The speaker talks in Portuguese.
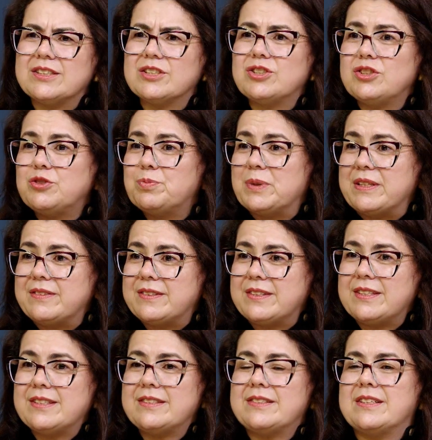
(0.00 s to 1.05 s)
E a gente
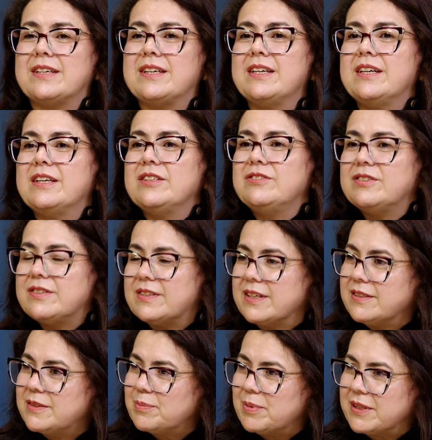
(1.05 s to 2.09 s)
precisa de
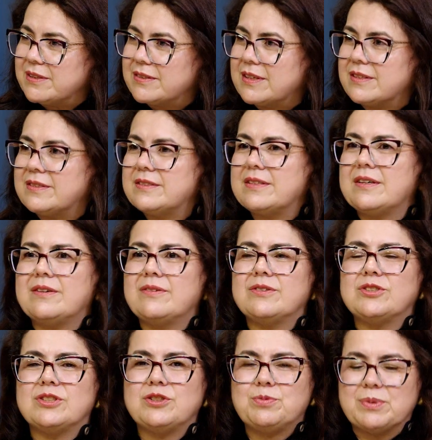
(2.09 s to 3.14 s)
sensibilização,
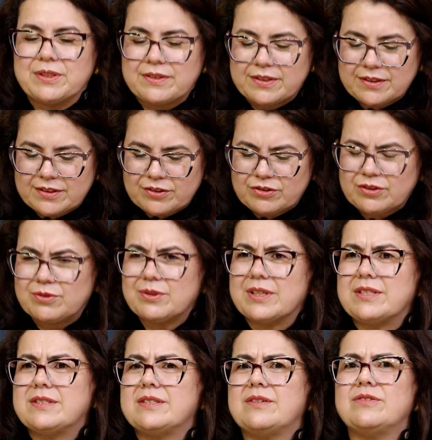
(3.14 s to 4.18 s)
a gente precisa de
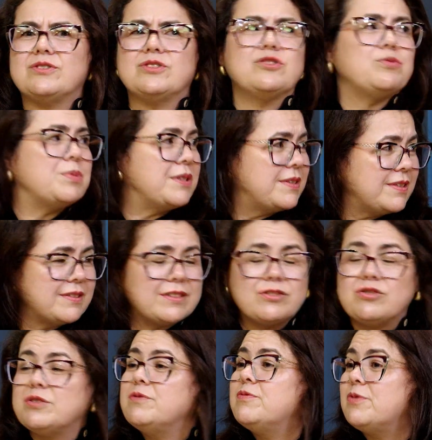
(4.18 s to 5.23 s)
educação, a gente precisa
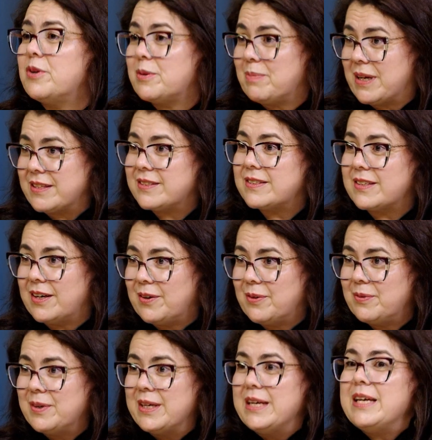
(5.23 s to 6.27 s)
de
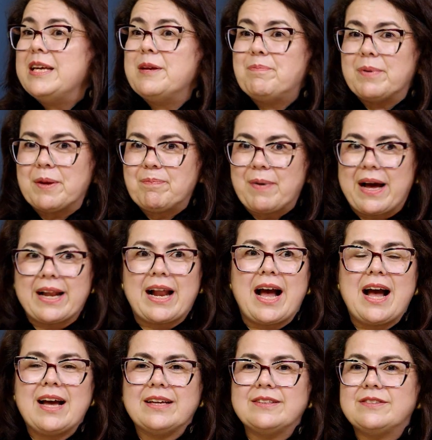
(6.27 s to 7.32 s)
informação e
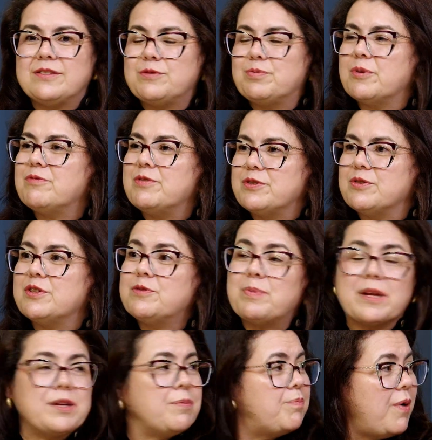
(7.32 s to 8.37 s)
preparar esses professores
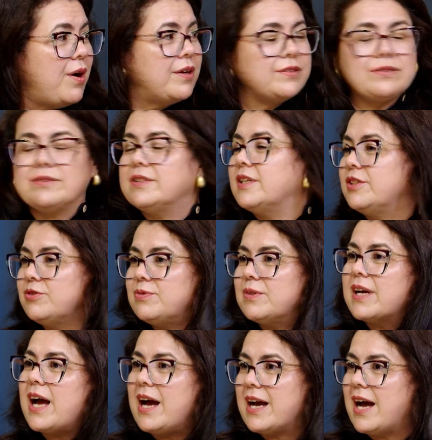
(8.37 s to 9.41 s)
para que possam
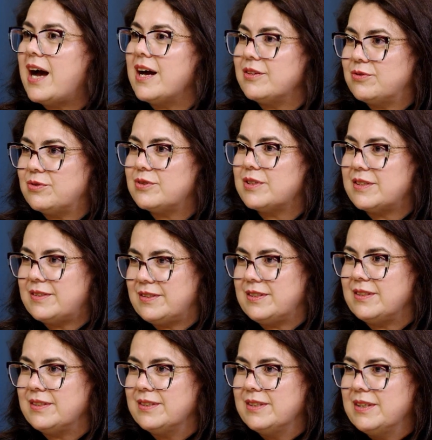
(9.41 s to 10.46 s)
identificar casos
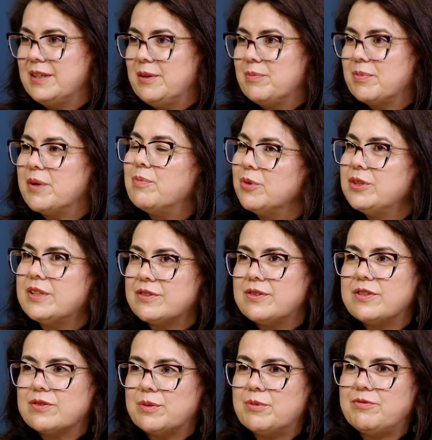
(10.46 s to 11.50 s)
assim. Porque muitas
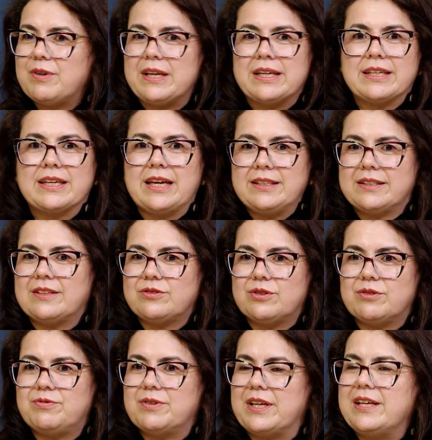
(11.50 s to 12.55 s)
vezes, como eu falei, quem está
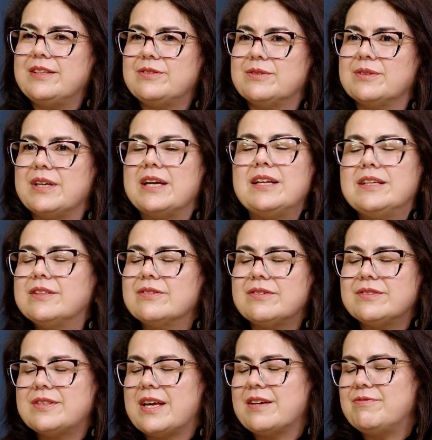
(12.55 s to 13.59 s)
sofrendo, ele não
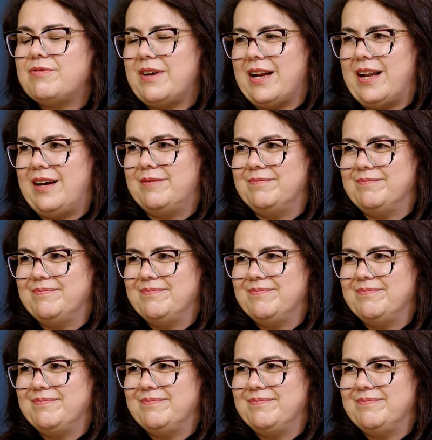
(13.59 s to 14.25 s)
consegue falar.